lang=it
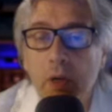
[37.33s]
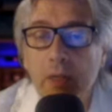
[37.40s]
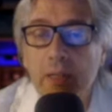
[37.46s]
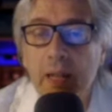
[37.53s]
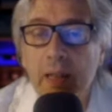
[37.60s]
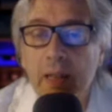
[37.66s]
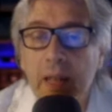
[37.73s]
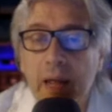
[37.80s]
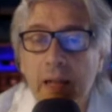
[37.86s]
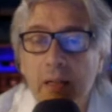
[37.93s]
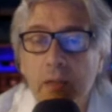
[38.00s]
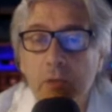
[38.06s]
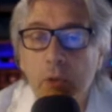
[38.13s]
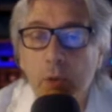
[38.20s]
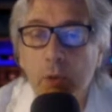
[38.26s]

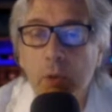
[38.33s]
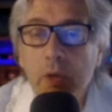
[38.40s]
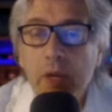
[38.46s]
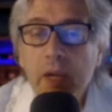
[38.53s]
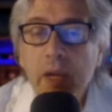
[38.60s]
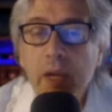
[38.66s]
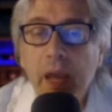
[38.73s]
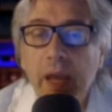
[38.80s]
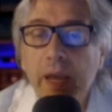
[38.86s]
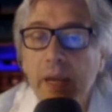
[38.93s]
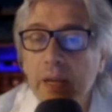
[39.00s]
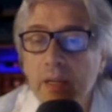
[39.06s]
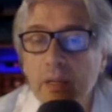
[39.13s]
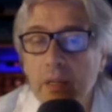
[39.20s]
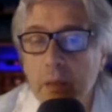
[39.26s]
dall'altro e
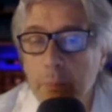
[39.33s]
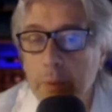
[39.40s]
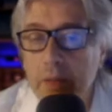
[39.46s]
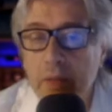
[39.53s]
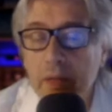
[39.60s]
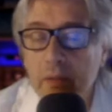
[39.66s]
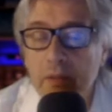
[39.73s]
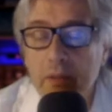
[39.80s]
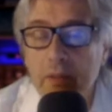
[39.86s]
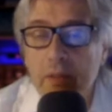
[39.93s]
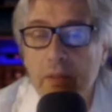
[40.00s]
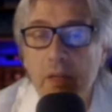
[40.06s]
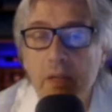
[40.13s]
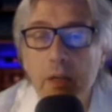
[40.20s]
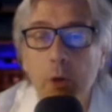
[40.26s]
indipendenti
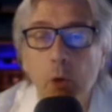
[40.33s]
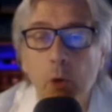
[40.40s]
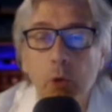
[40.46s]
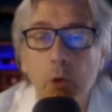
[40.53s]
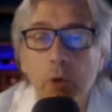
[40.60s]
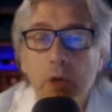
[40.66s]
tra di loro.